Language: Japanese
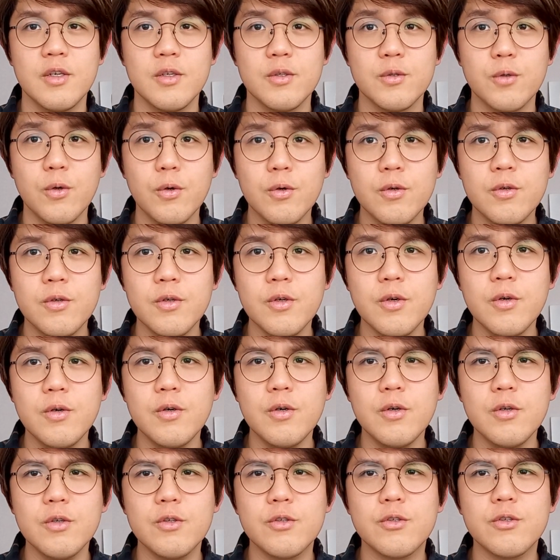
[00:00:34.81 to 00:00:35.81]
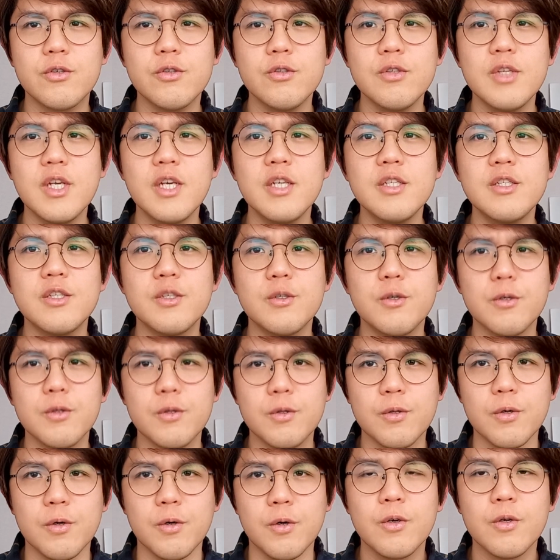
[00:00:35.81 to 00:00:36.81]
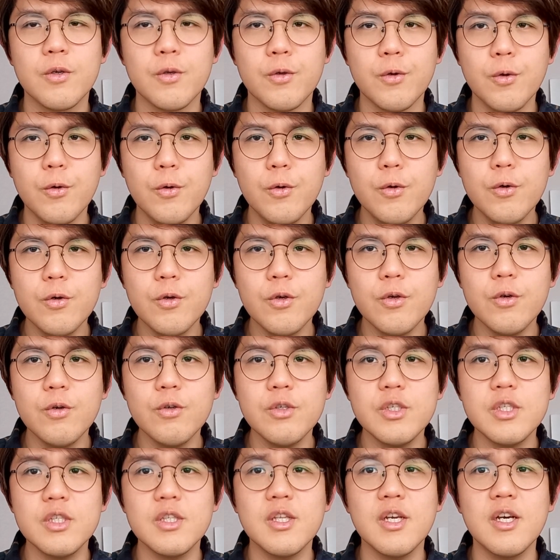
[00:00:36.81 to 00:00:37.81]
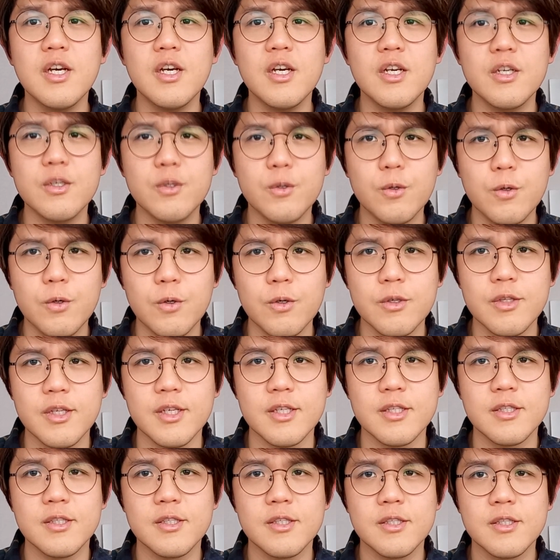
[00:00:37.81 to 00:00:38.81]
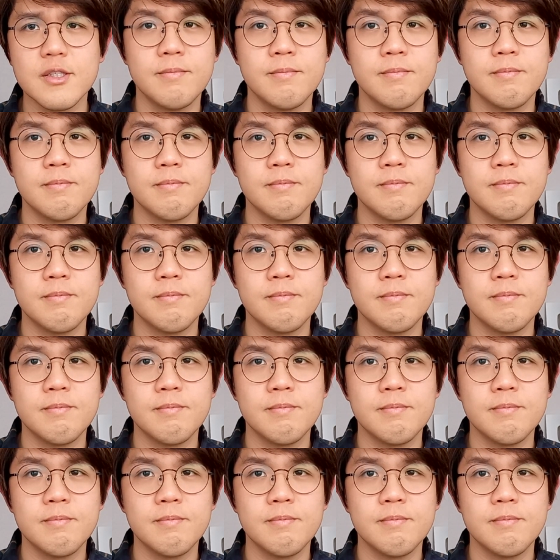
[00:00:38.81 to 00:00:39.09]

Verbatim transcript: 測量を中断しろと要求したそうです。